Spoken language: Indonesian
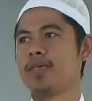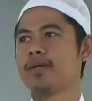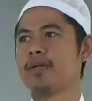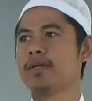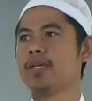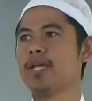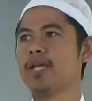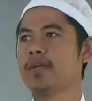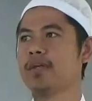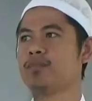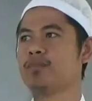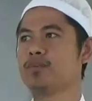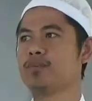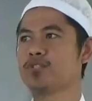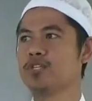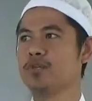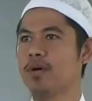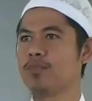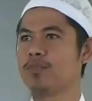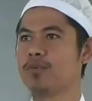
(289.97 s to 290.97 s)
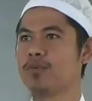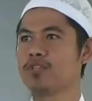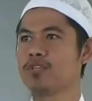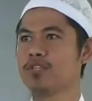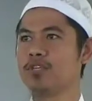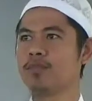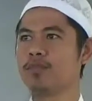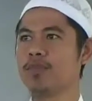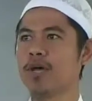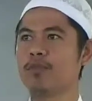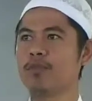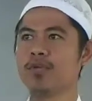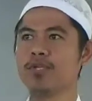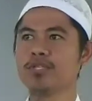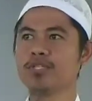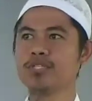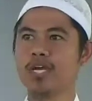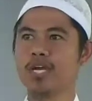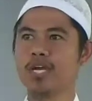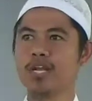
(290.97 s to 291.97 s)
dan musibah-musibah
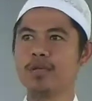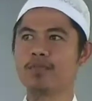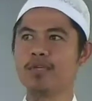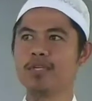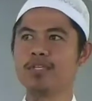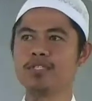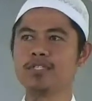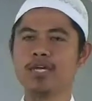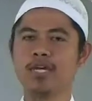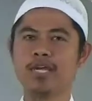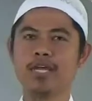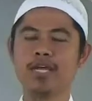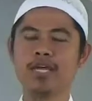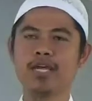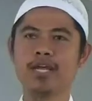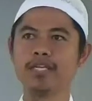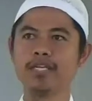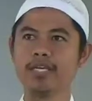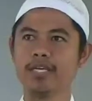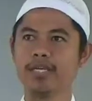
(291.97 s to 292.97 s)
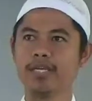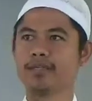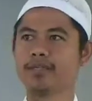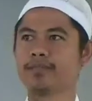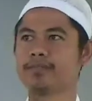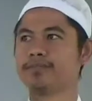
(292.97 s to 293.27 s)
bencana-bencana yang lainnya